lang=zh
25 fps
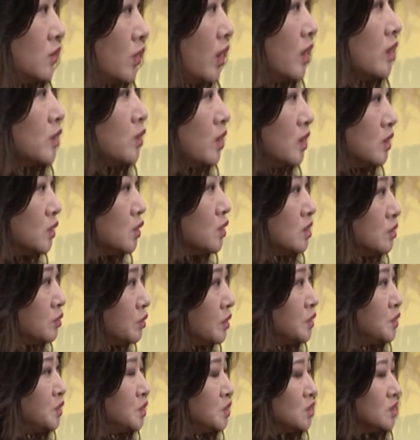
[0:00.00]
对，就是
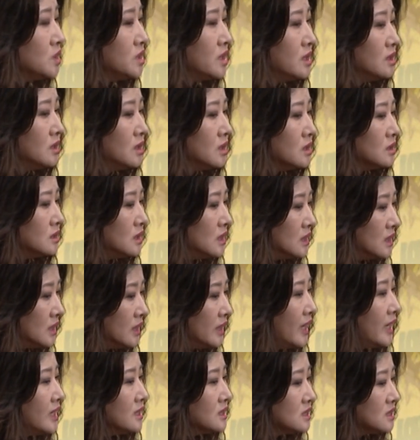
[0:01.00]
Regional Center，你的
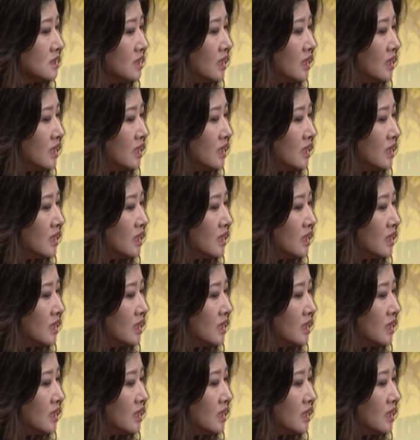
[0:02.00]
case